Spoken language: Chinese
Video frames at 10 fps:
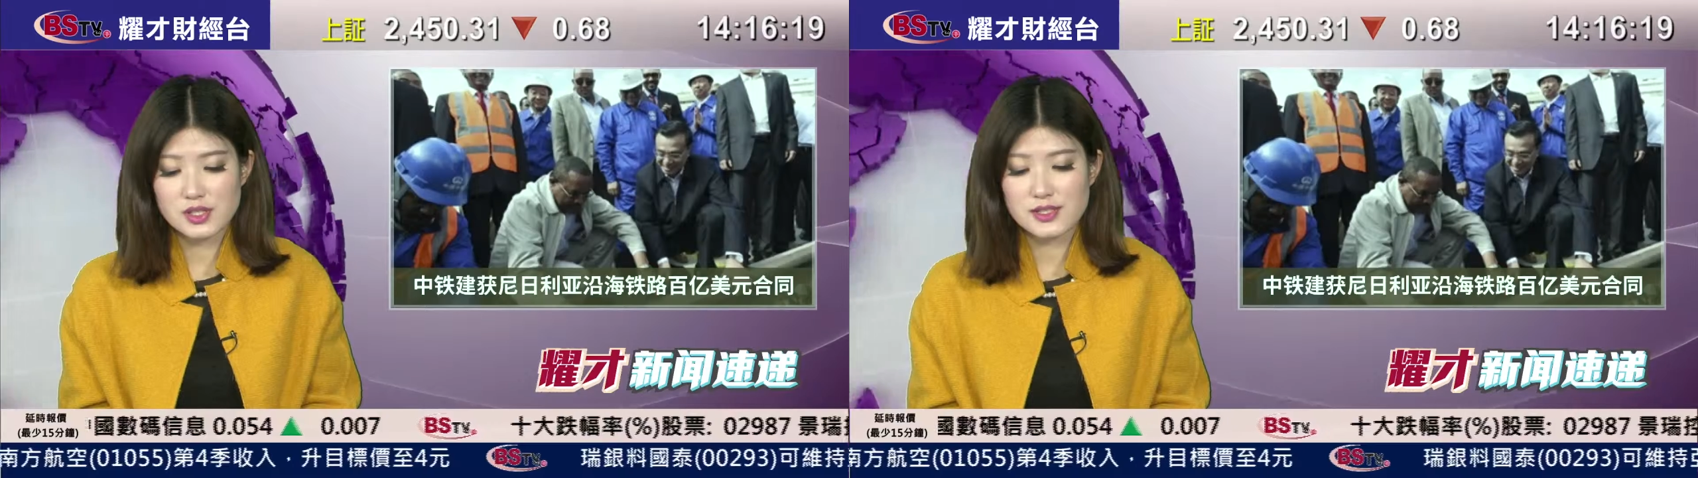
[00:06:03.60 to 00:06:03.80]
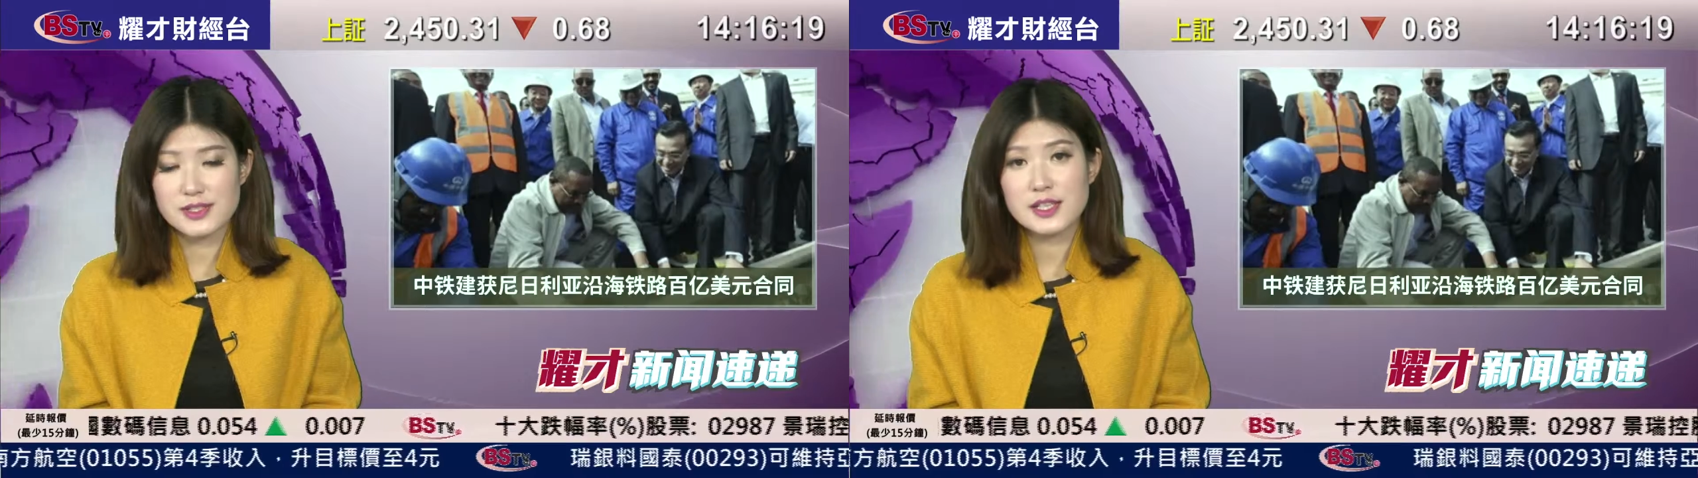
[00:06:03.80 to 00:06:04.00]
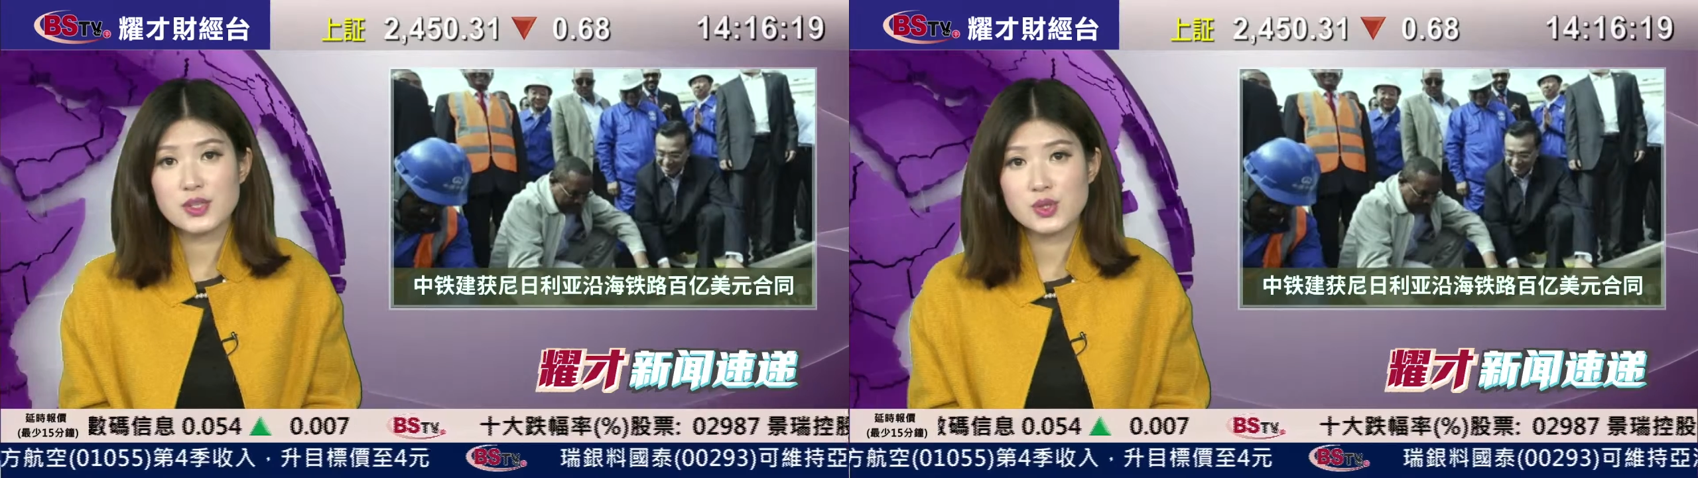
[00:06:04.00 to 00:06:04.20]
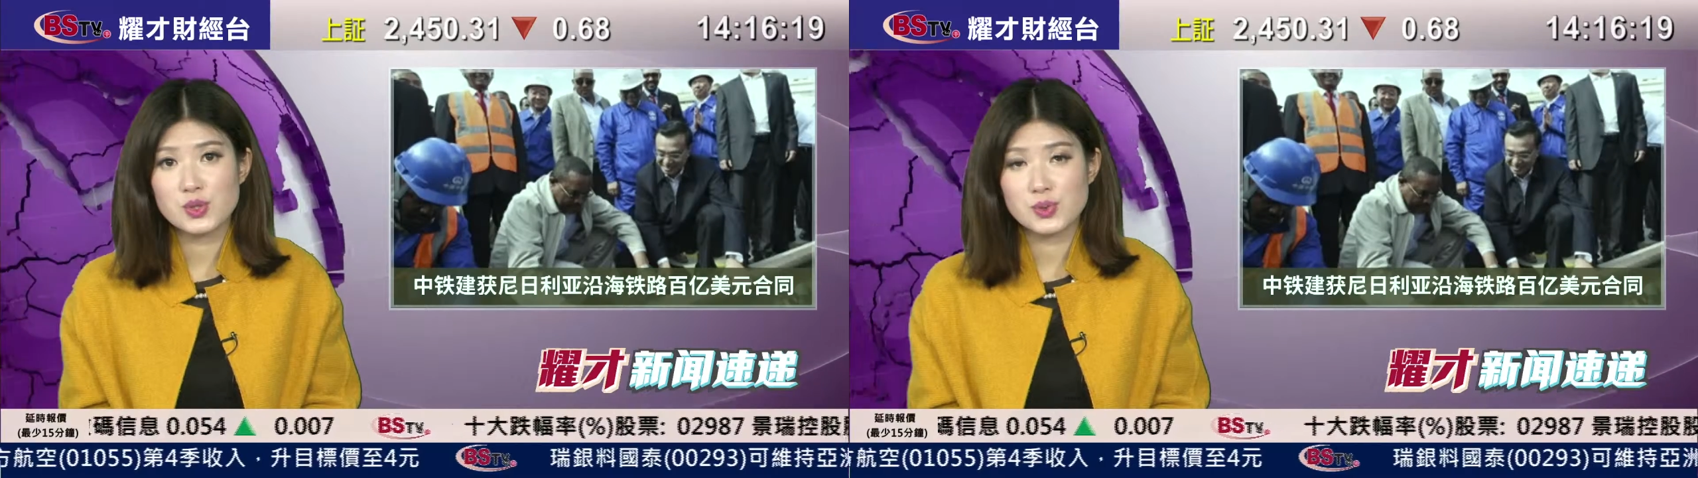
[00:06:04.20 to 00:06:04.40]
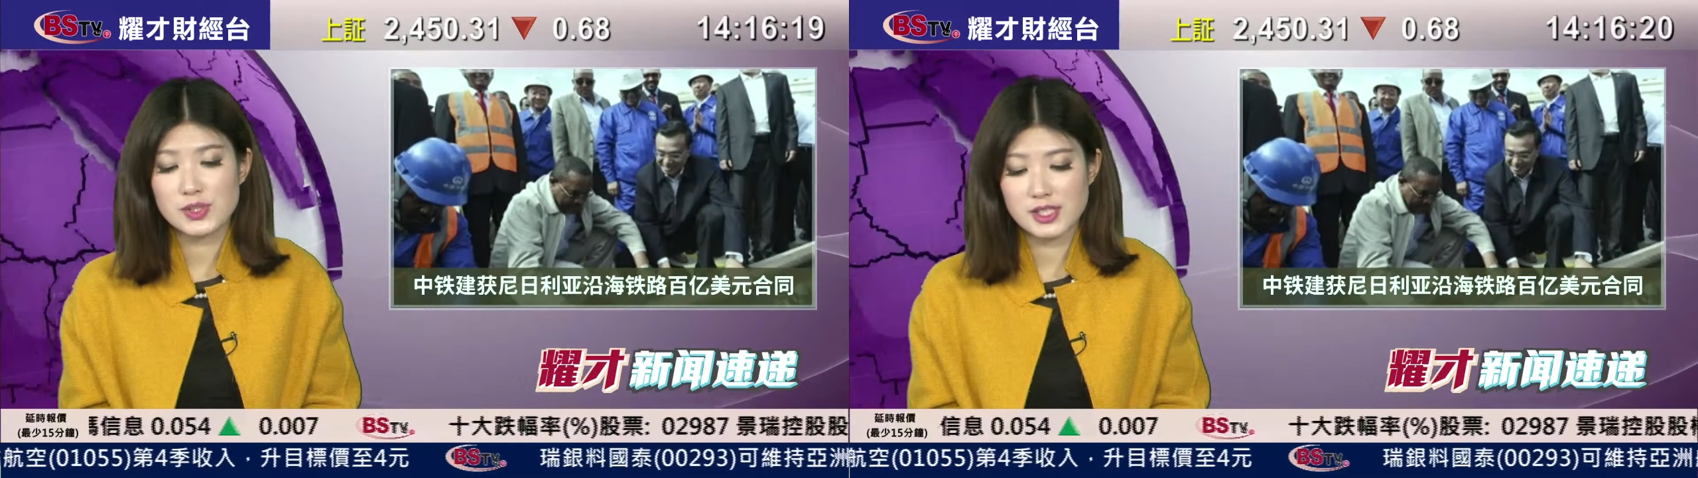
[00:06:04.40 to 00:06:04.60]
式签
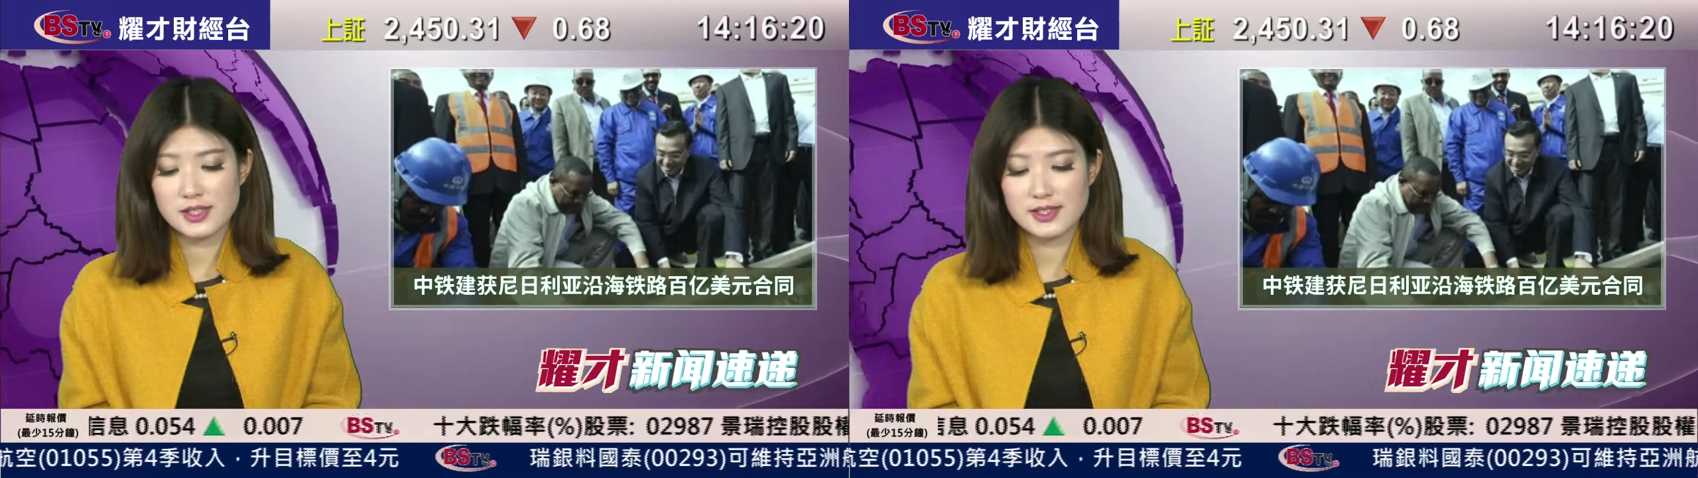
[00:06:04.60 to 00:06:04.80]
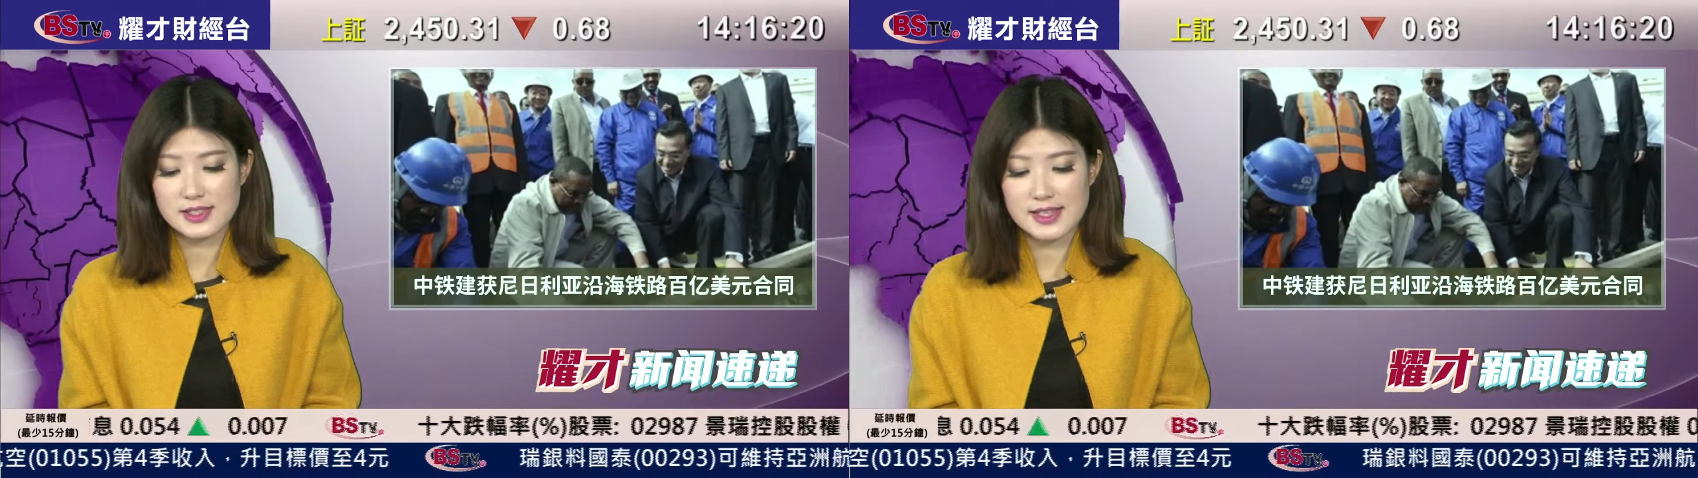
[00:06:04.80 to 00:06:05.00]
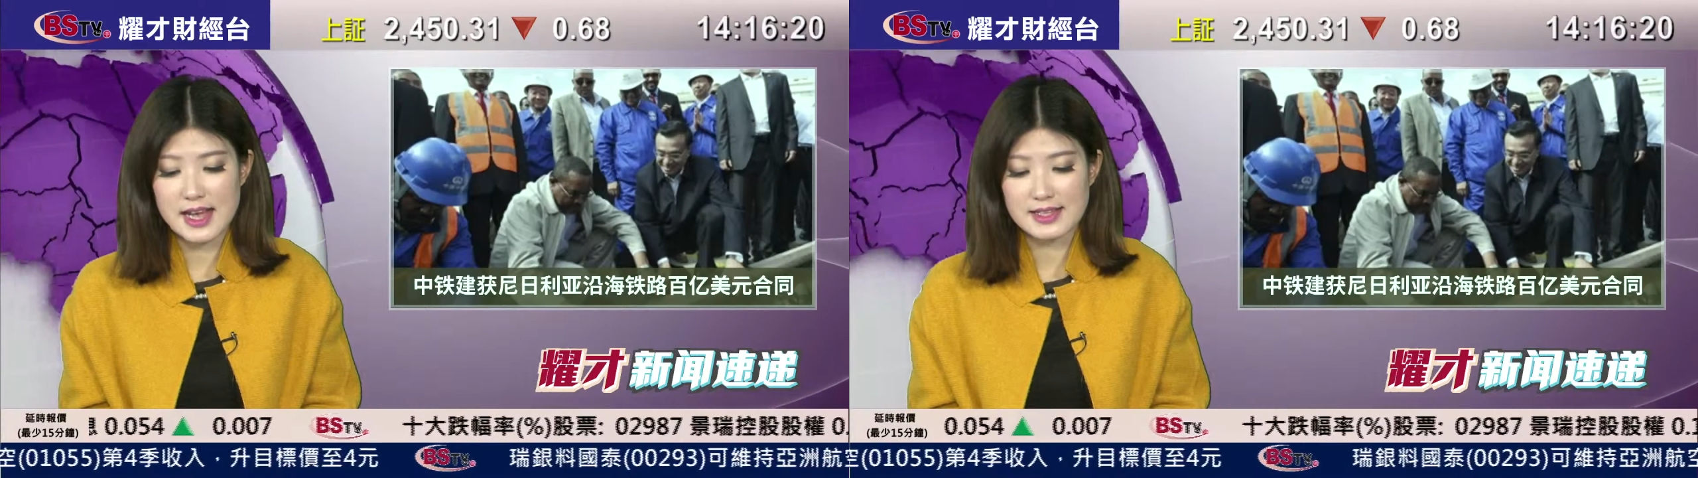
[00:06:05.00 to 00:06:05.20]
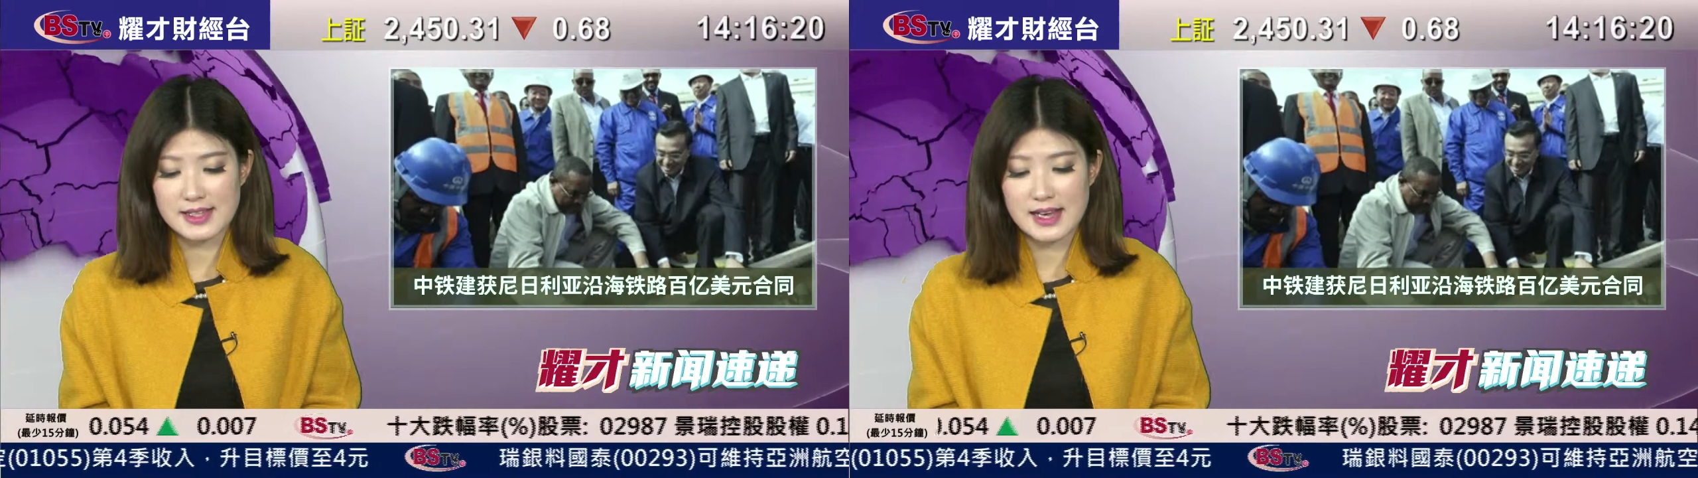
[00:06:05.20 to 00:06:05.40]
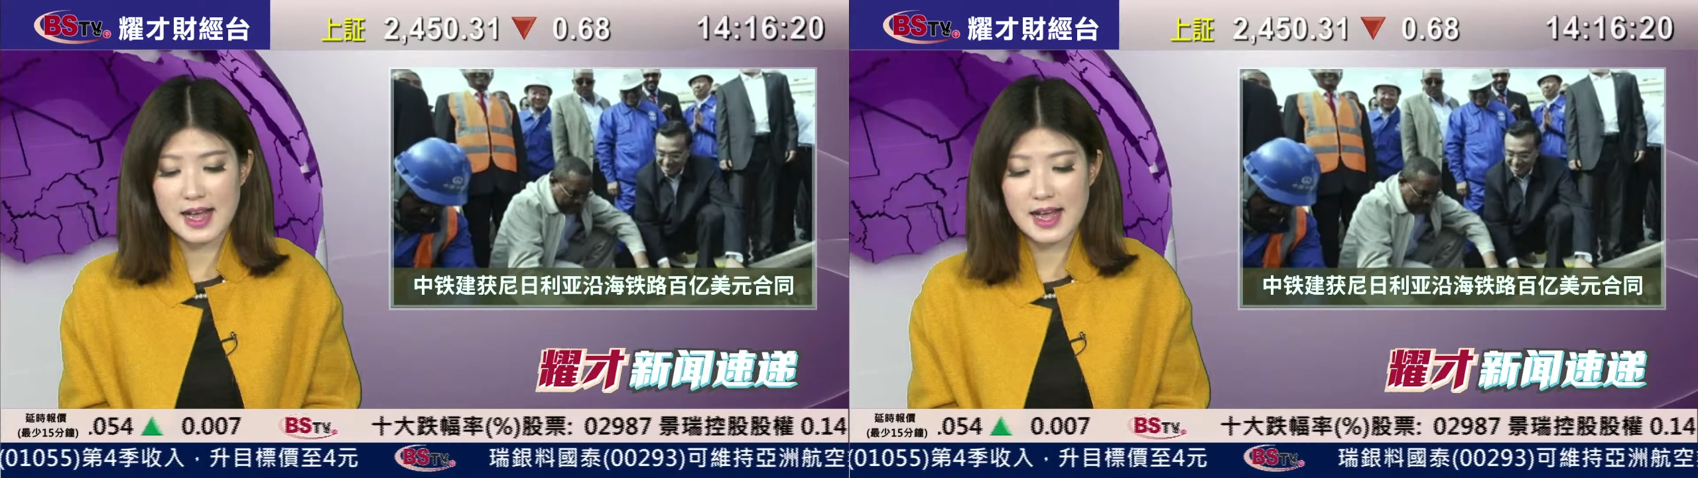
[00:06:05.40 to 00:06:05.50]
署尼日利亚沿